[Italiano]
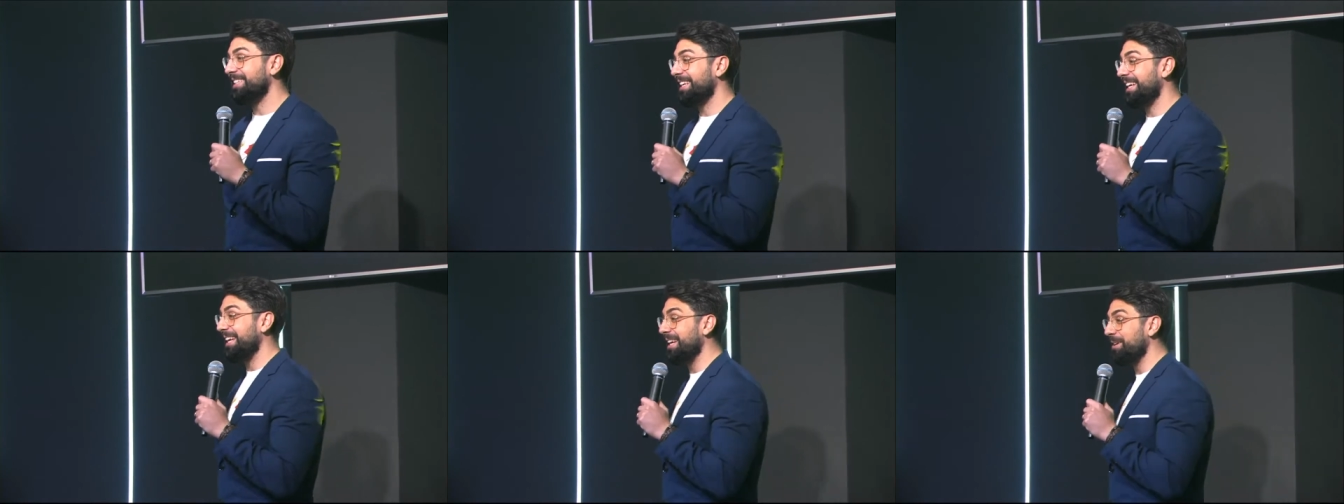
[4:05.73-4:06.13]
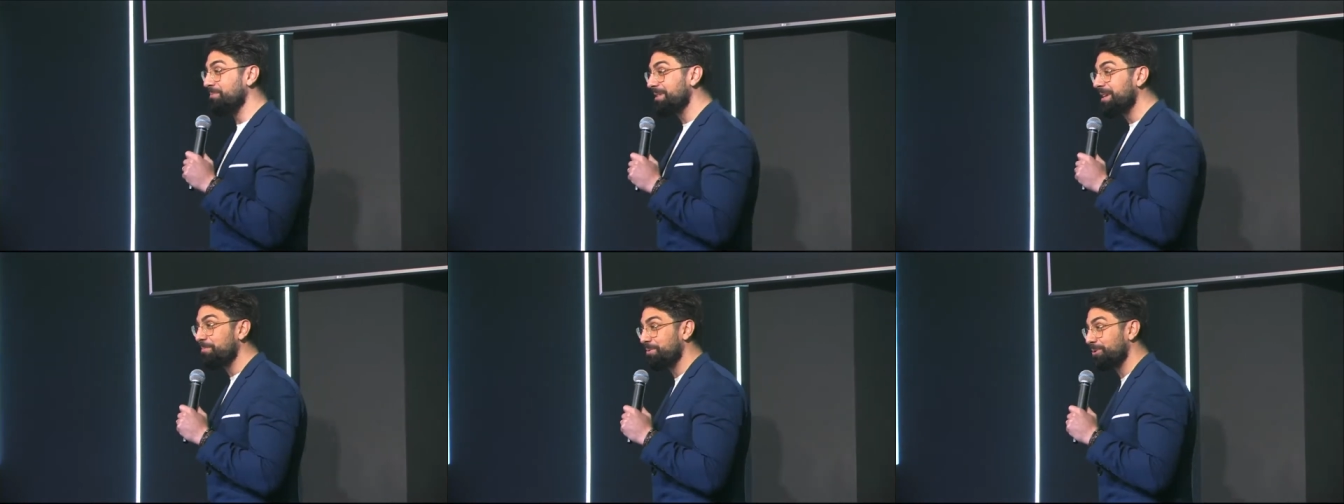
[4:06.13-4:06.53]
è la
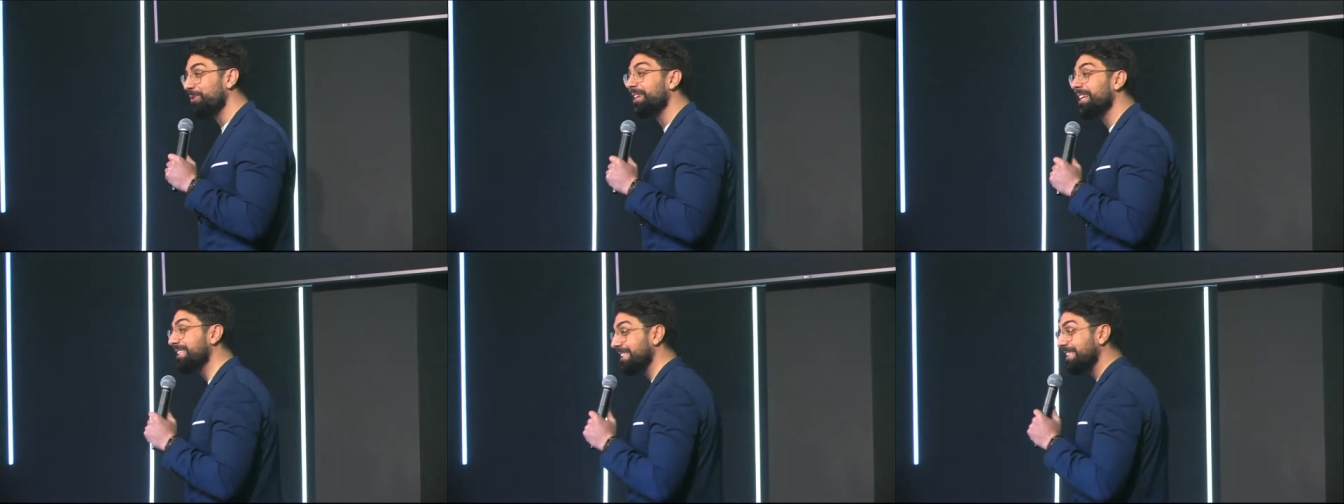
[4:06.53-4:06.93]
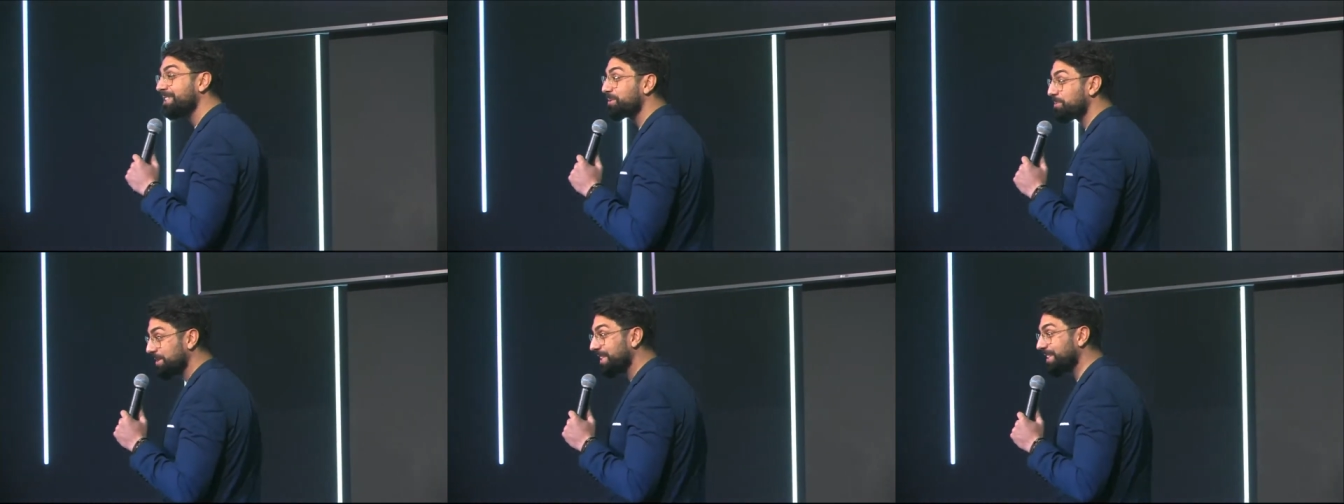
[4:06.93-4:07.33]
mia più grande
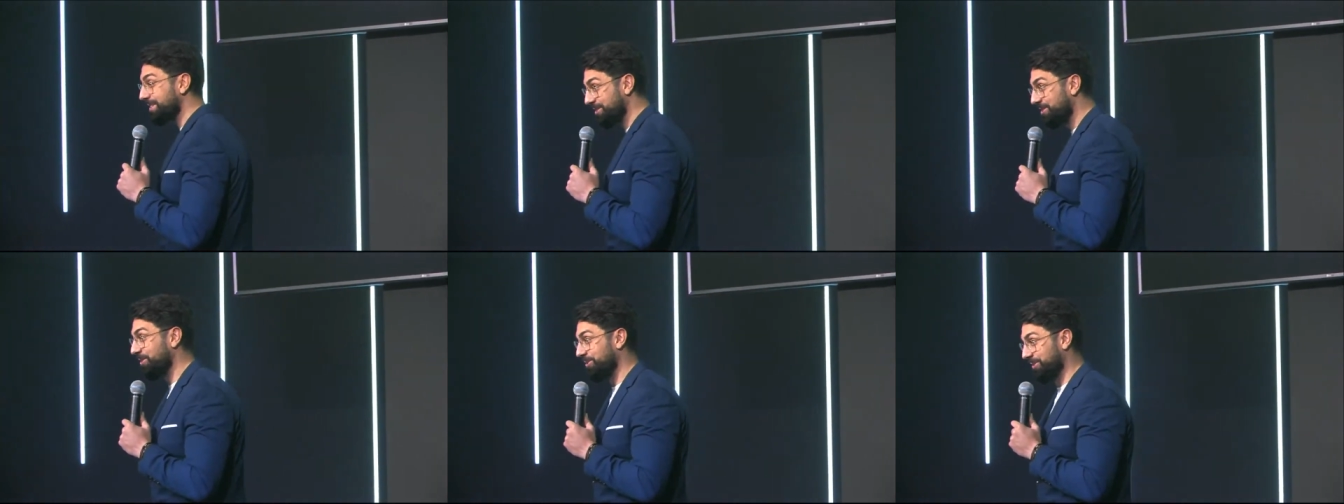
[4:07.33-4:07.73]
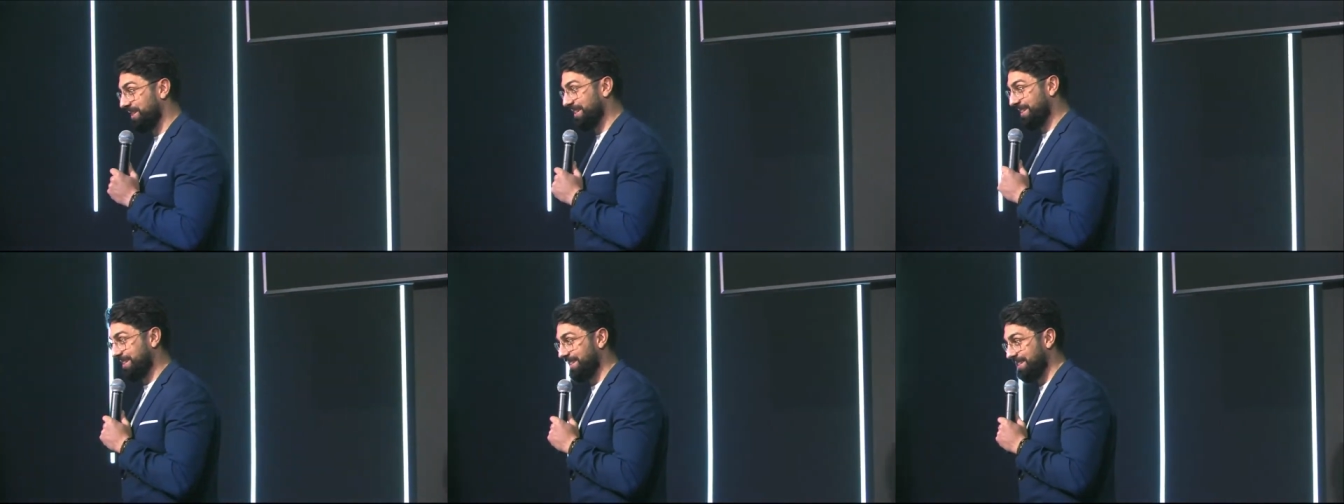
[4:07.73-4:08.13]

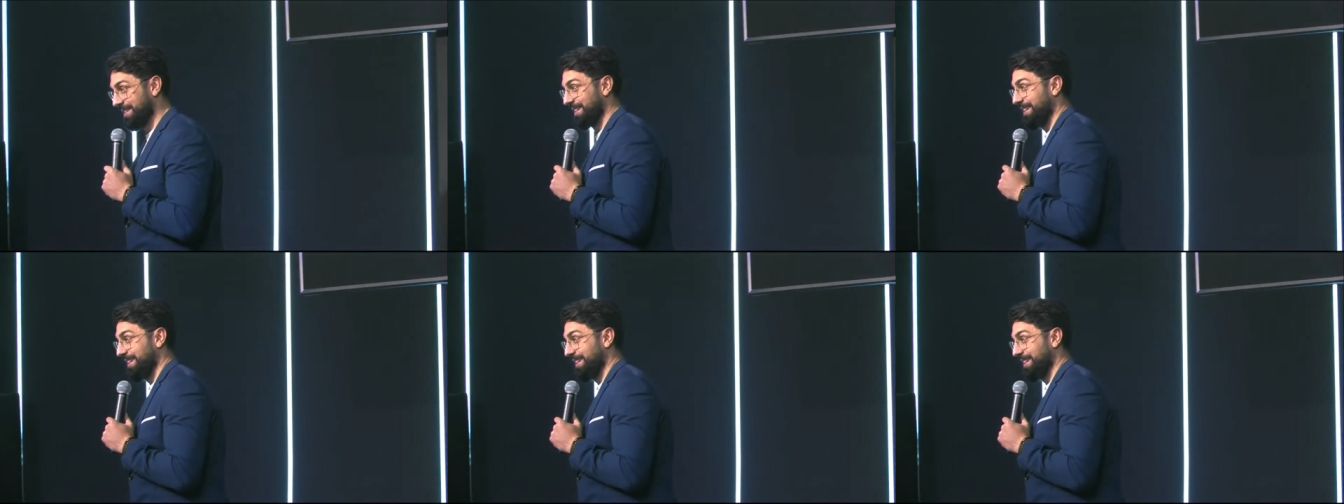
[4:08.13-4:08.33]
ispirazione.